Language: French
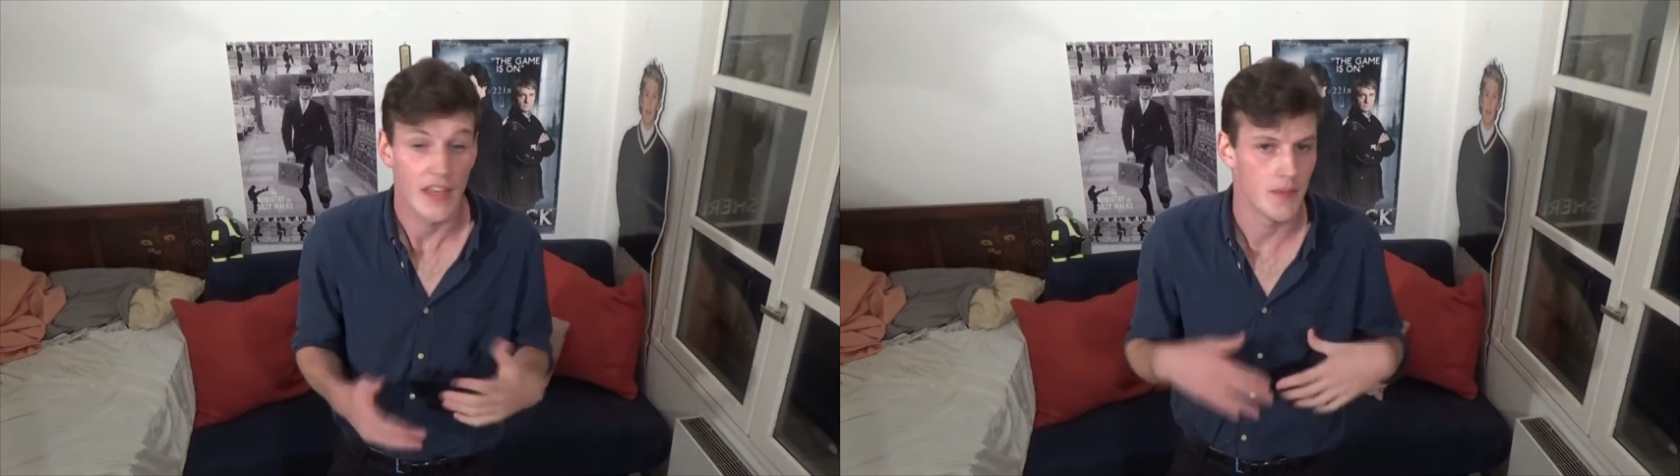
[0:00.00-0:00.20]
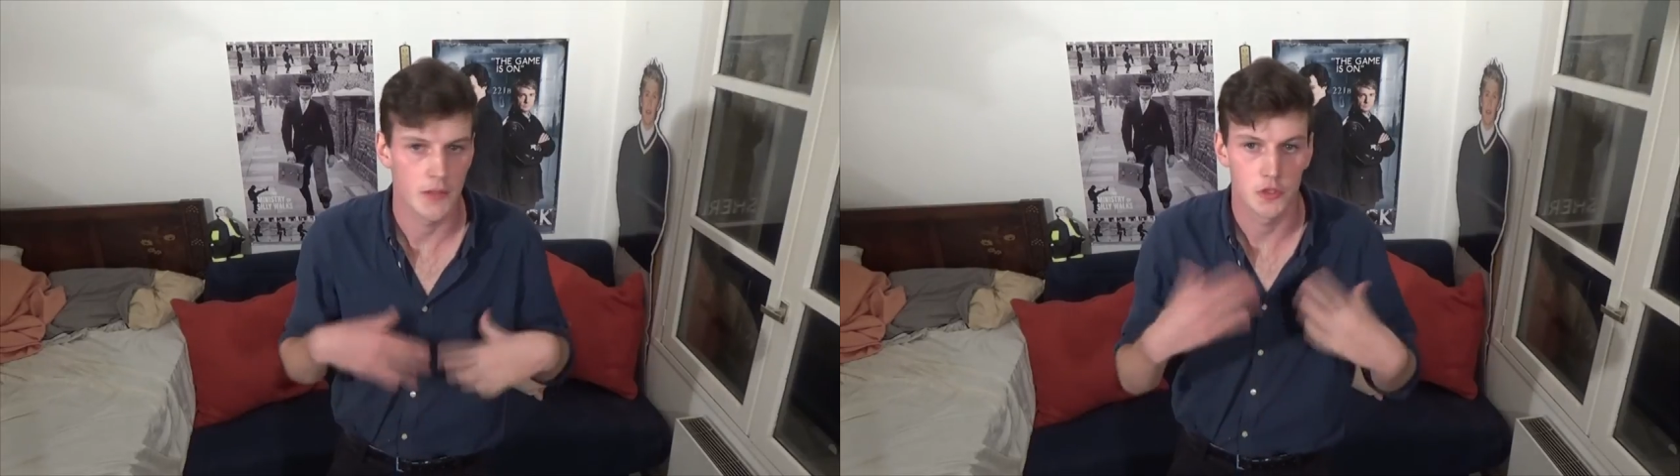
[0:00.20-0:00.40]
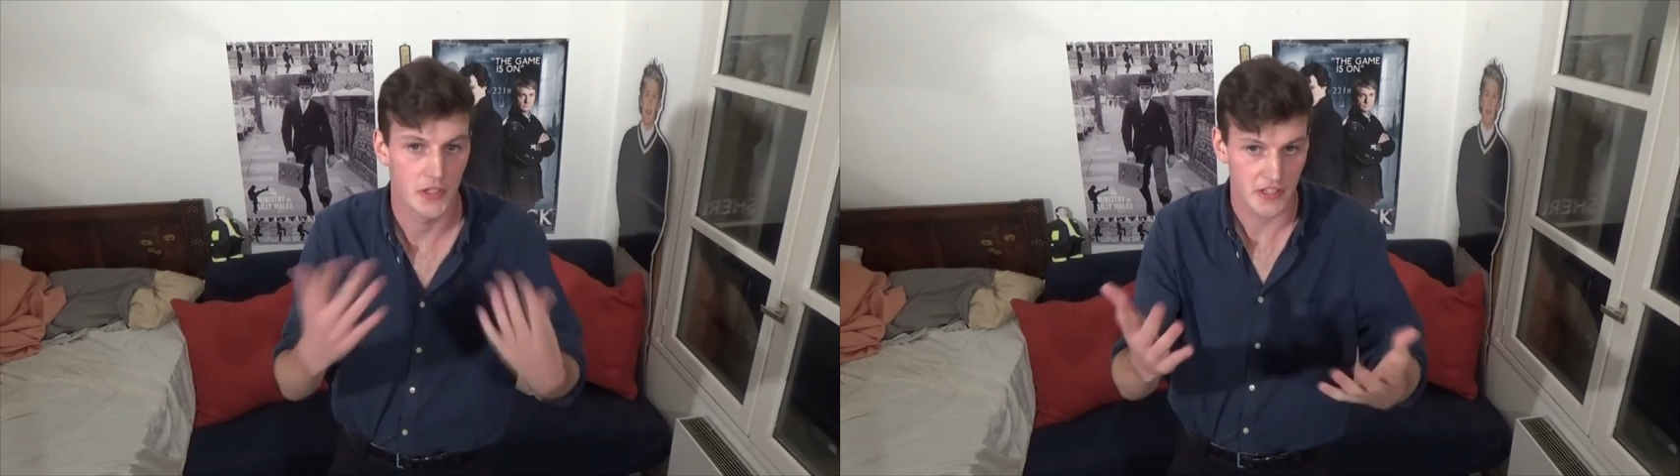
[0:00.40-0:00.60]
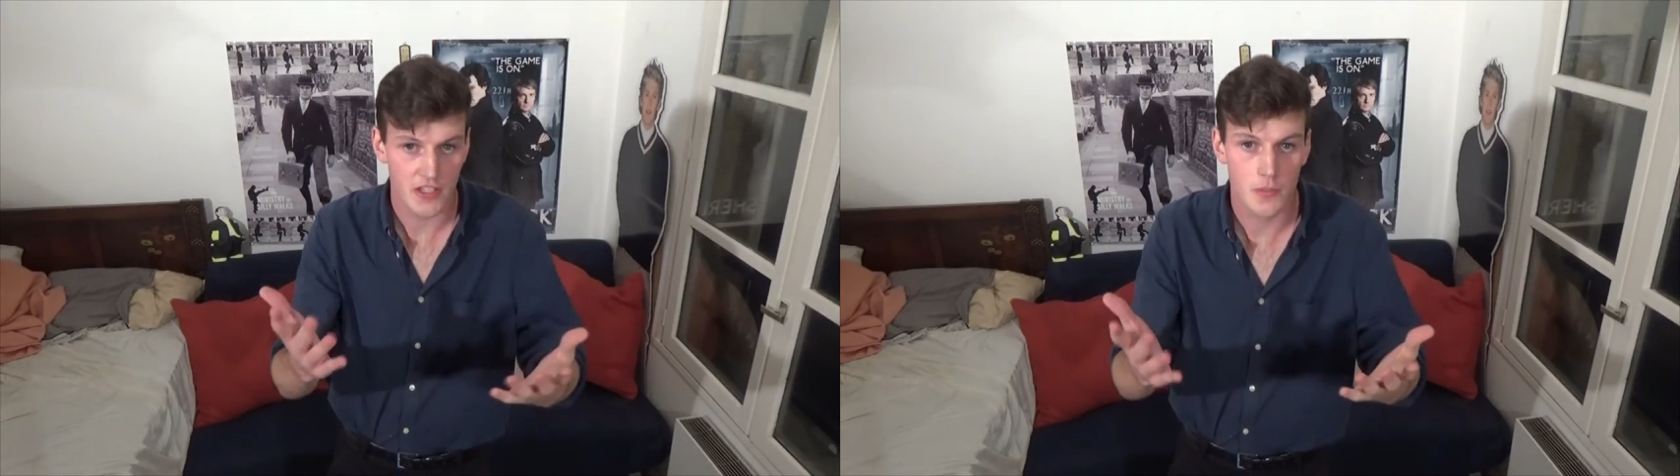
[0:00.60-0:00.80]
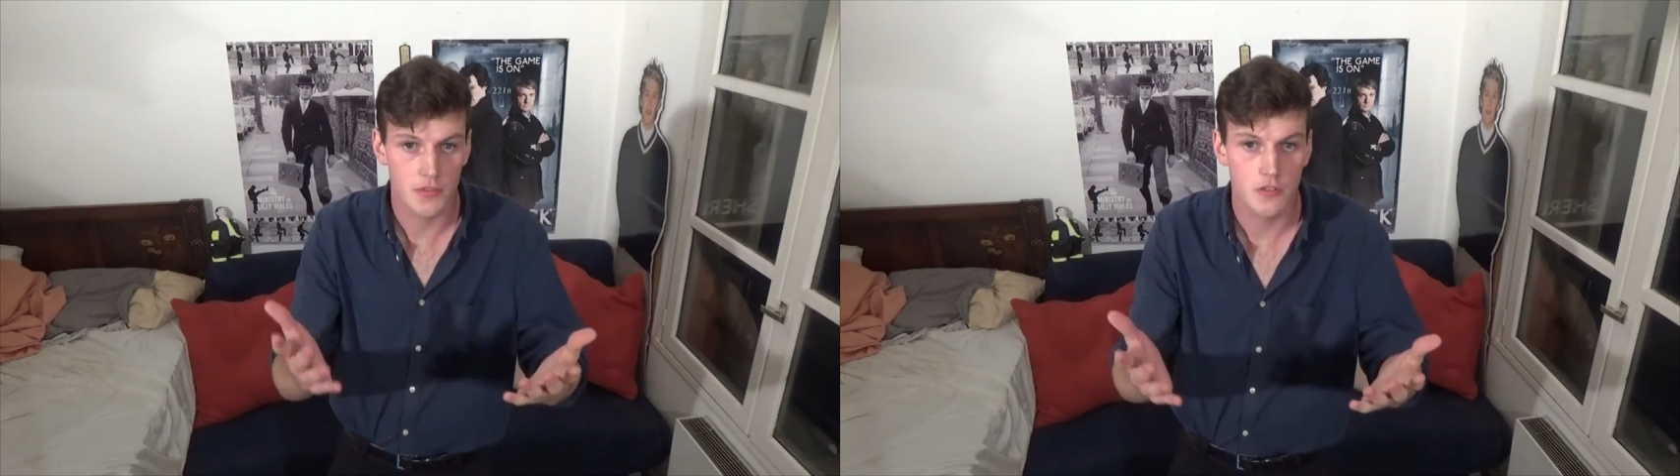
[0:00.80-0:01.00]
eh ben, tu l'écris
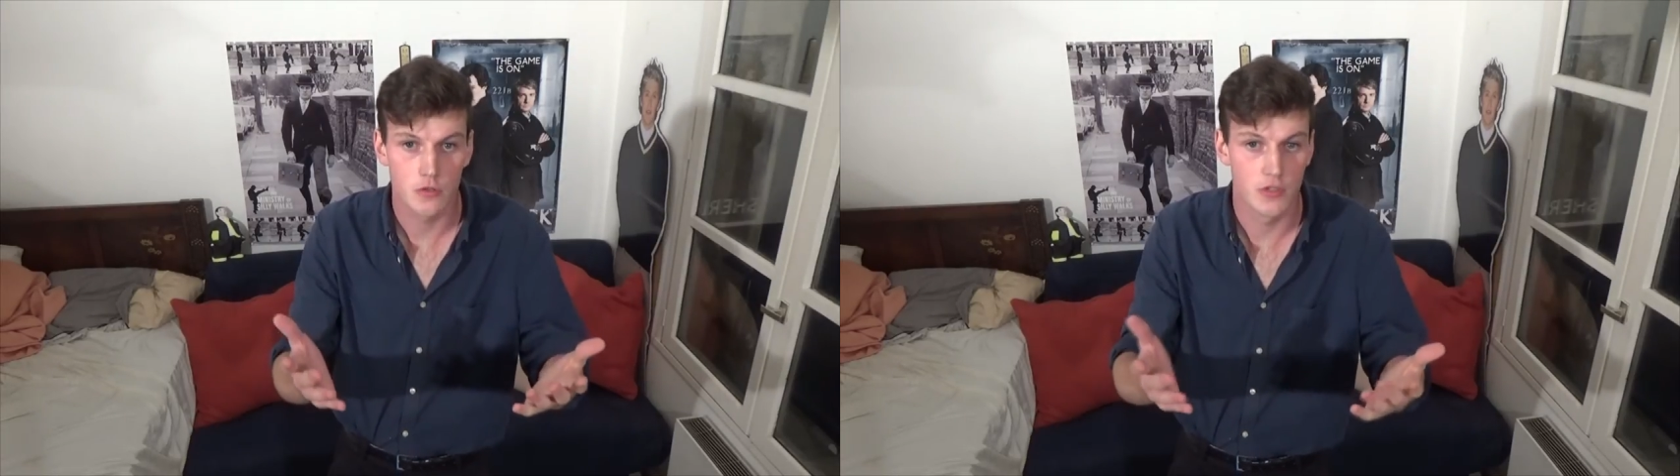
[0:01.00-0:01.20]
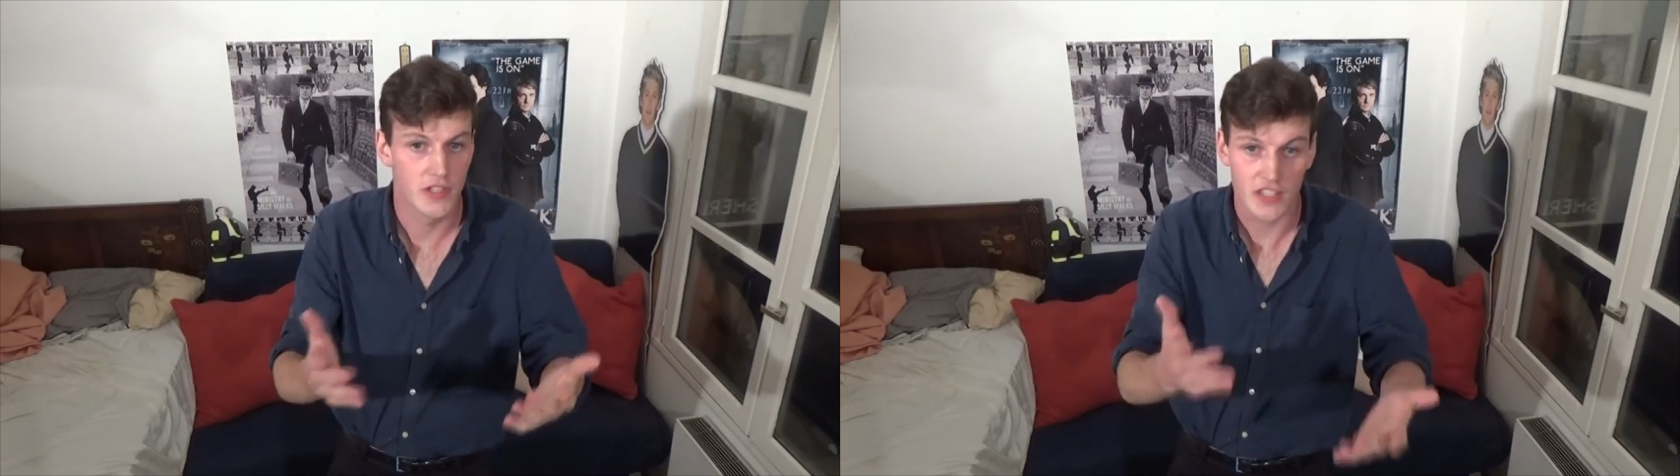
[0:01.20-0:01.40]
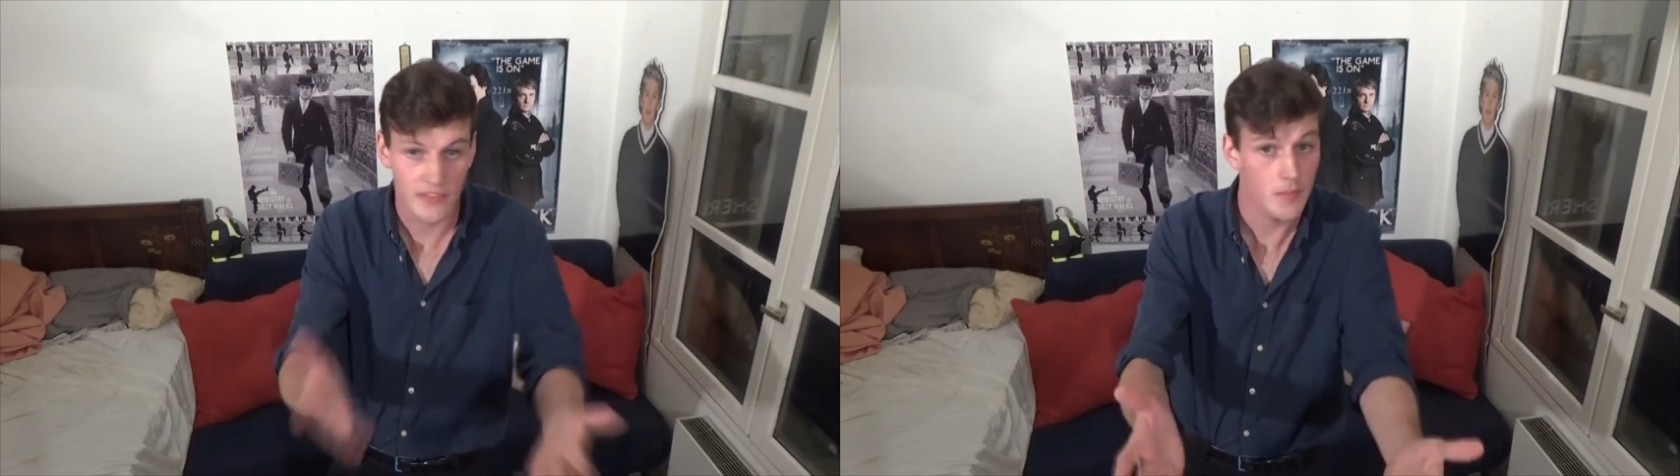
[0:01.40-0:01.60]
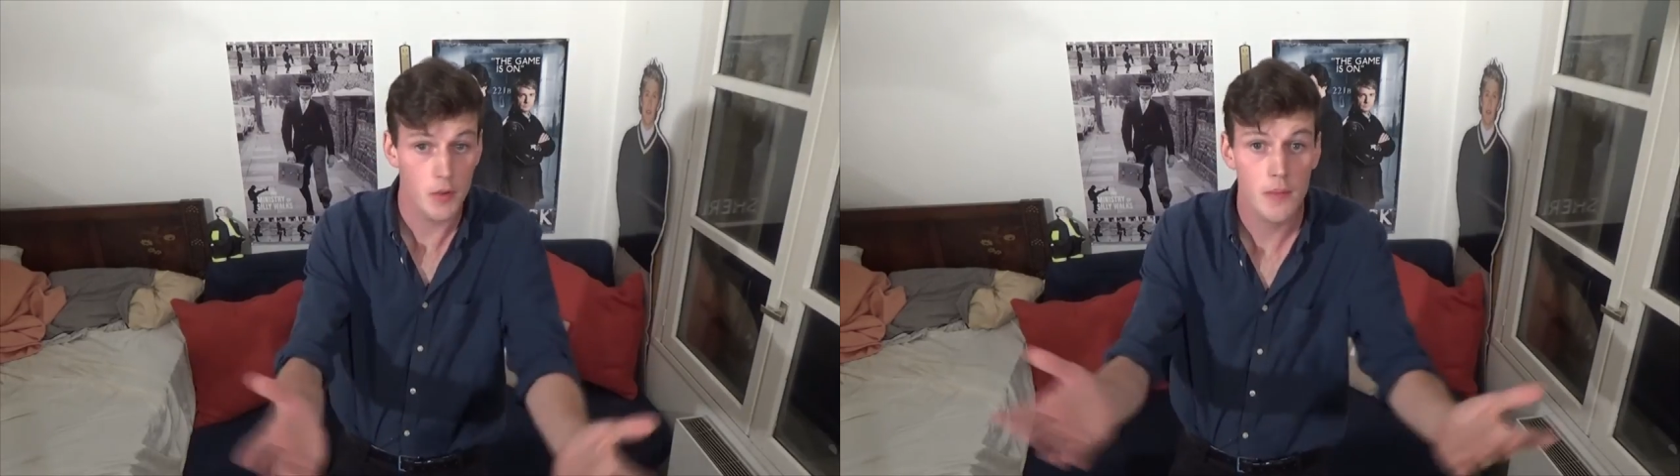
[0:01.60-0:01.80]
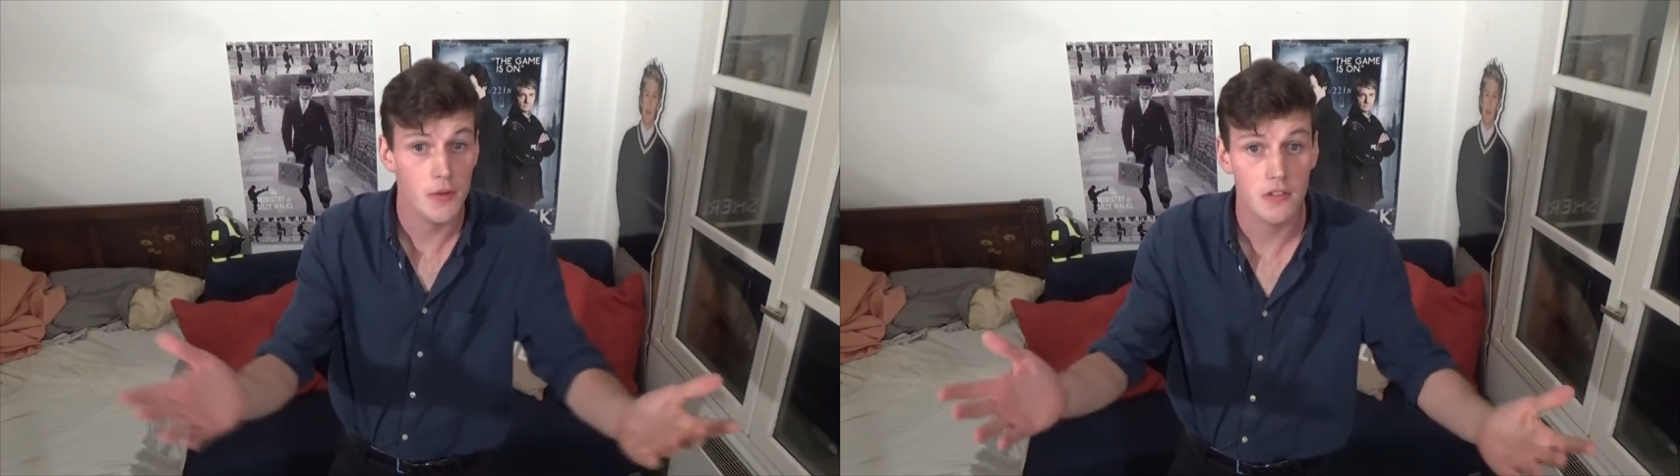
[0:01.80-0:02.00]
comme si tu l'écrivais
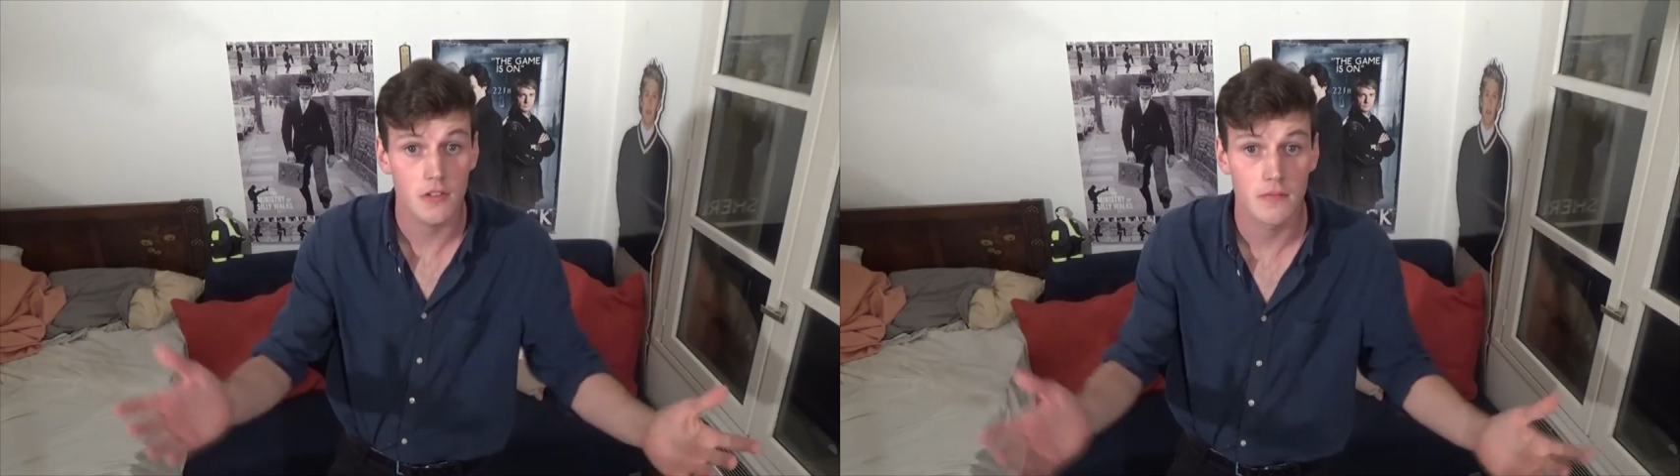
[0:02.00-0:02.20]
pour un bot.